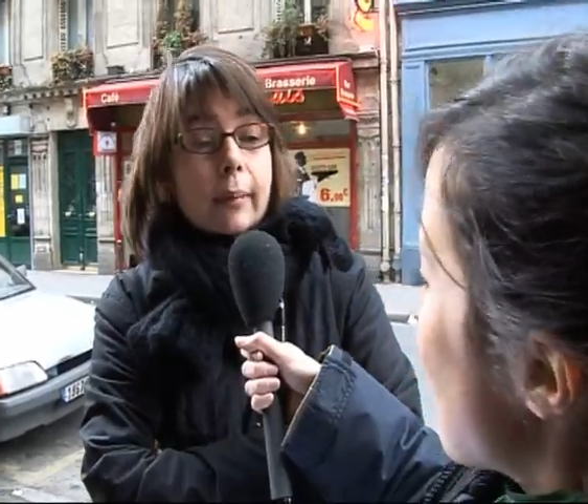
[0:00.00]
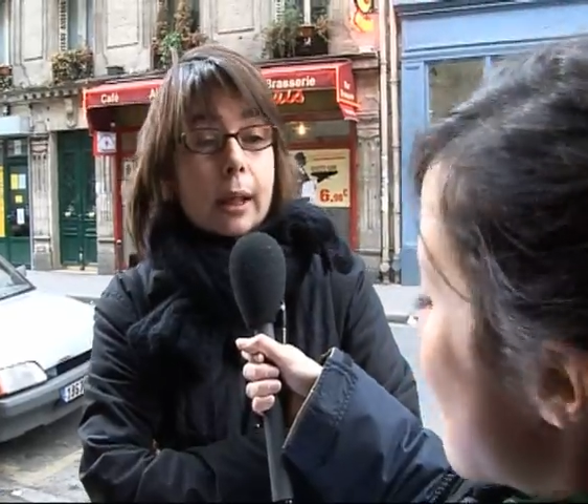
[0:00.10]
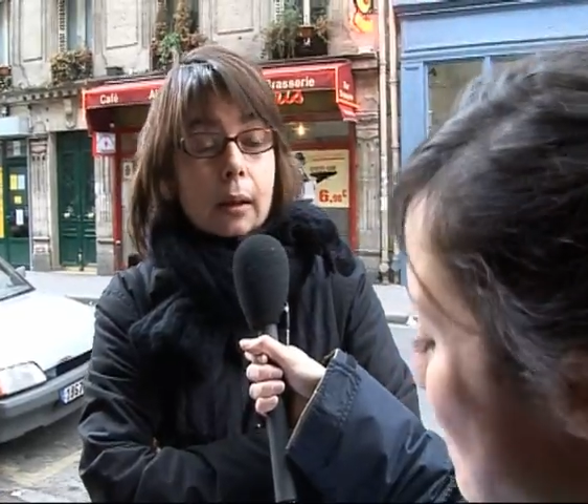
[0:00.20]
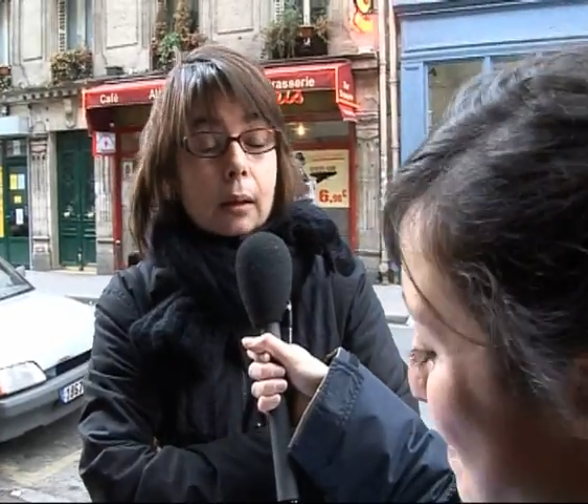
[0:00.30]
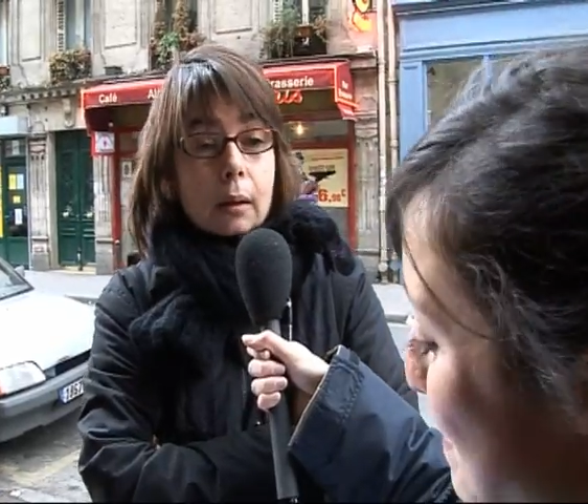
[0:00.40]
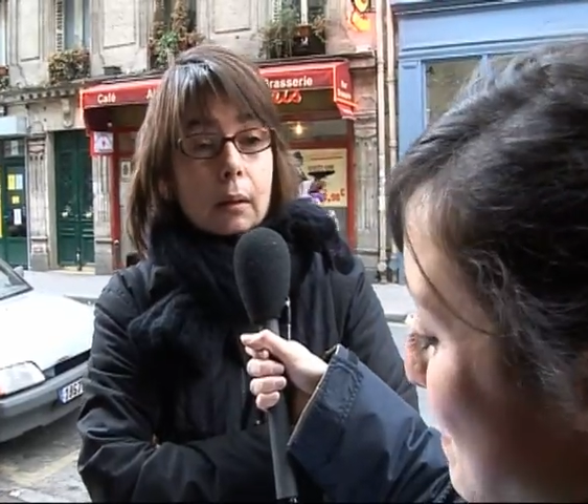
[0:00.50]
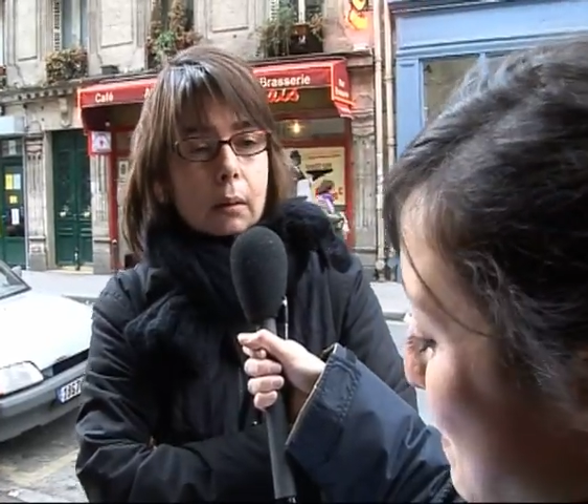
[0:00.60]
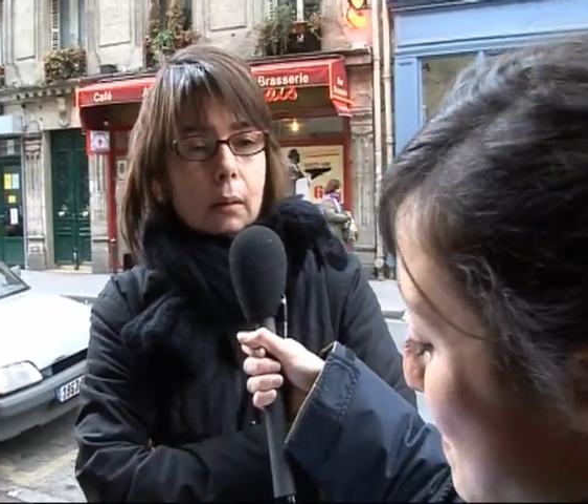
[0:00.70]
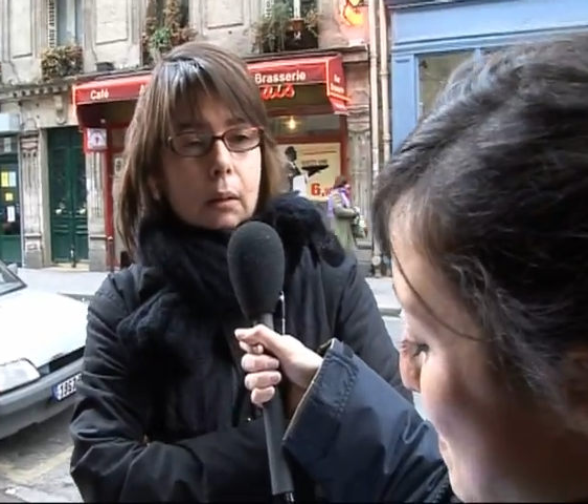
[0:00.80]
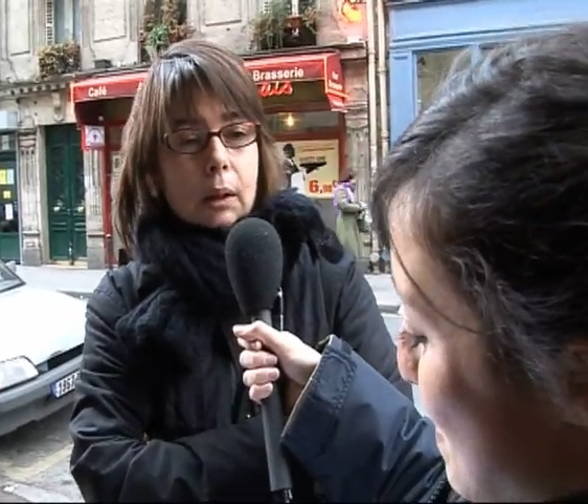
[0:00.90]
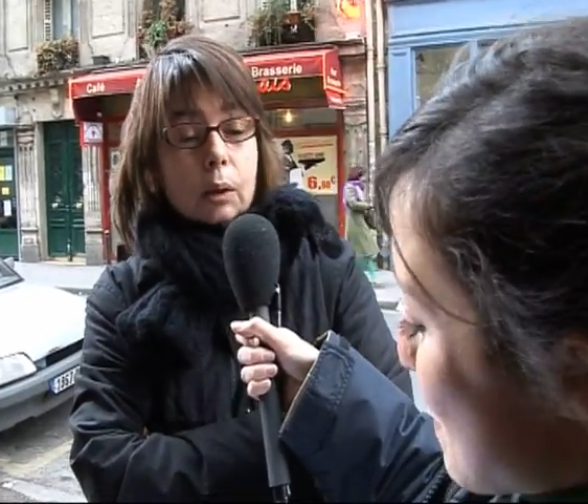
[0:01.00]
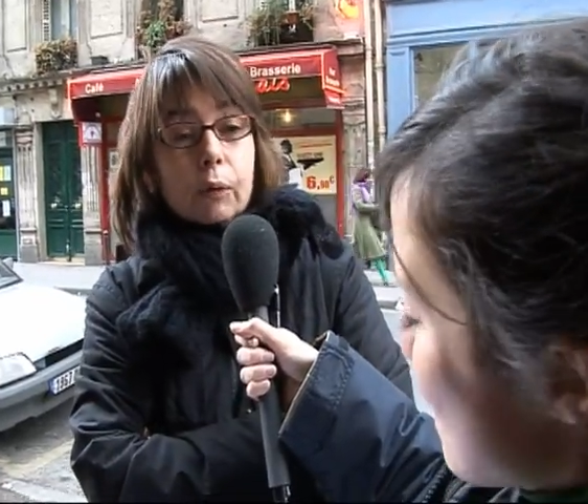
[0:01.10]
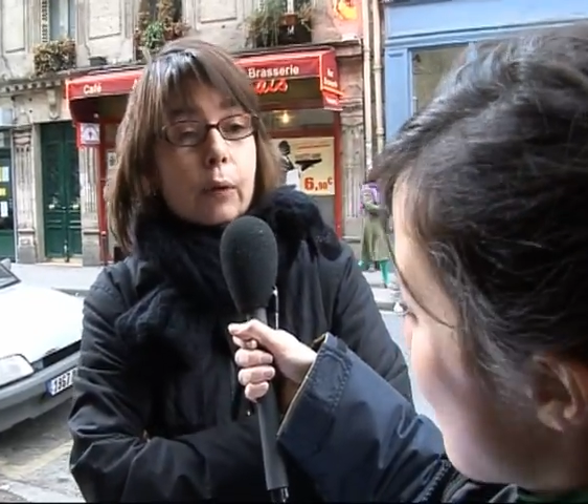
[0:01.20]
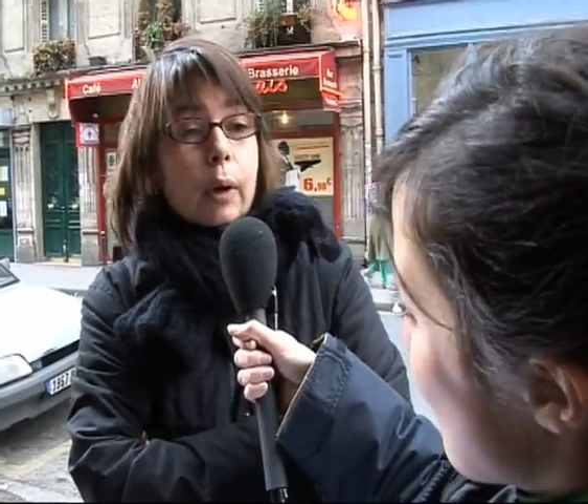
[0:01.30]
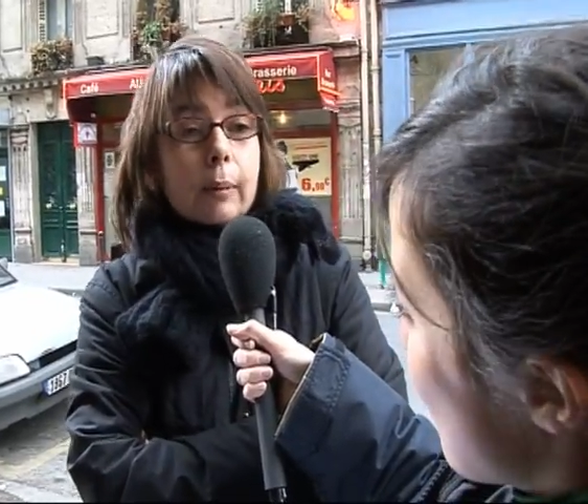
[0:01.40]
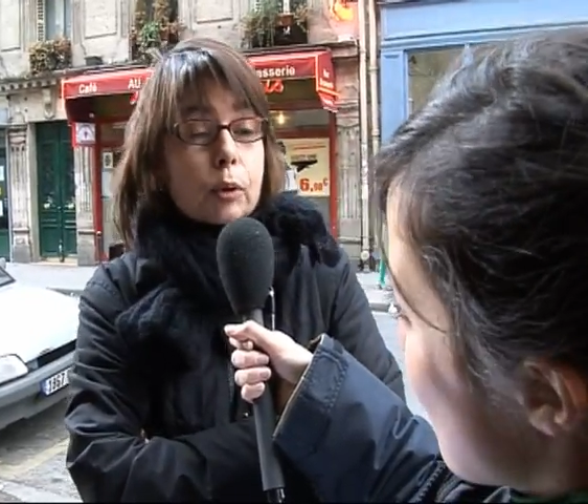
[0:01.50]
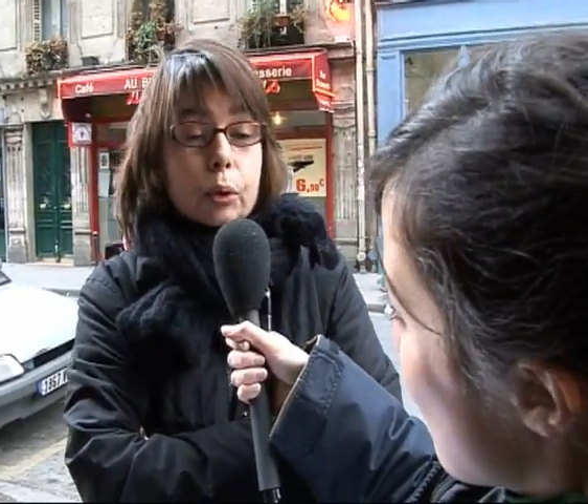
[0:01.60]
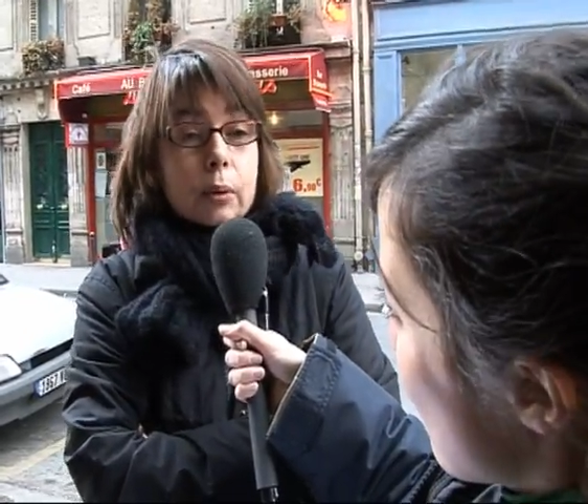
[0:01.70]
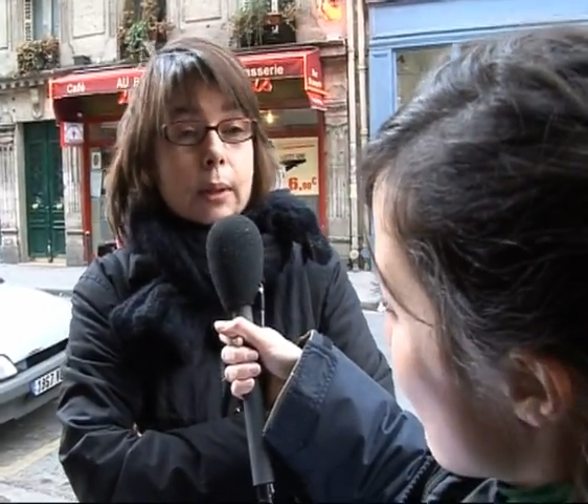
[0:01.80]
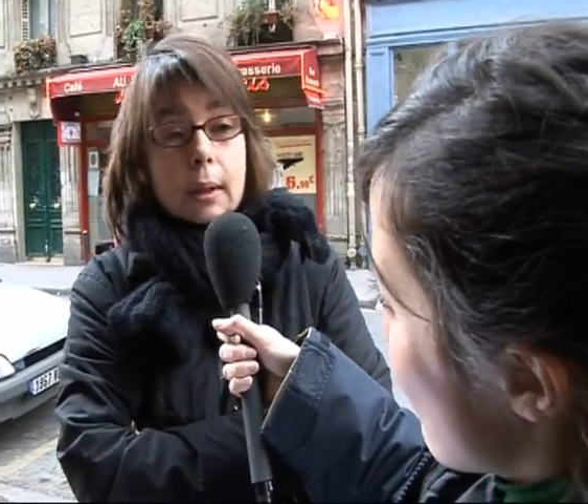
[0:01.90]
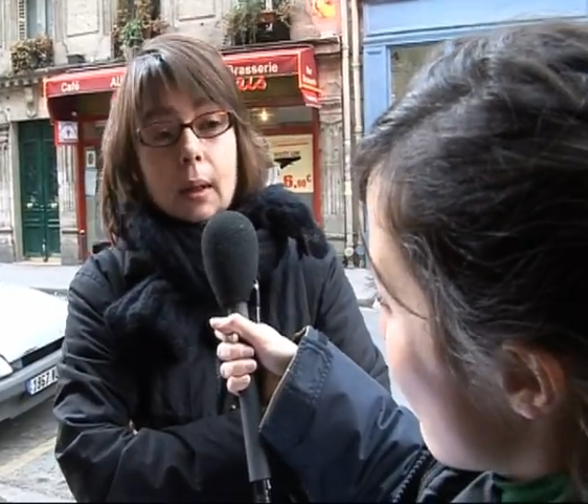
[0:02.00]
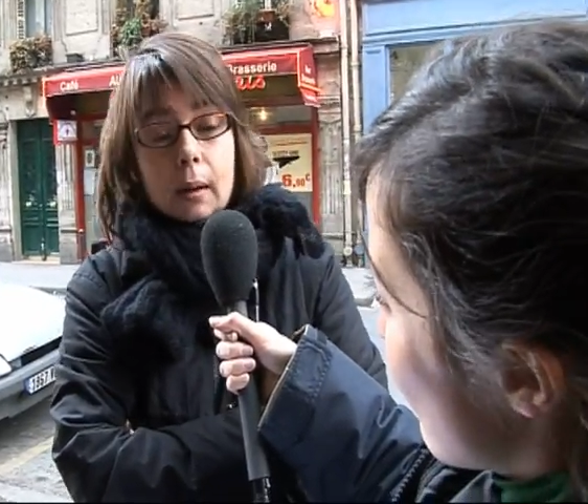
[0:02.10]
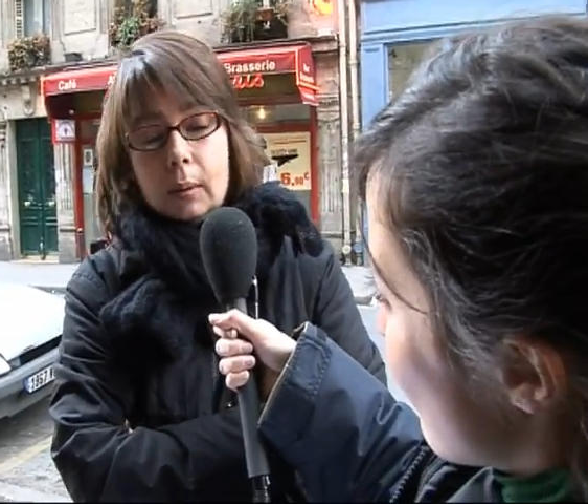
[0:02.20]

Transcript: bien, qui offrent la même chose, etc.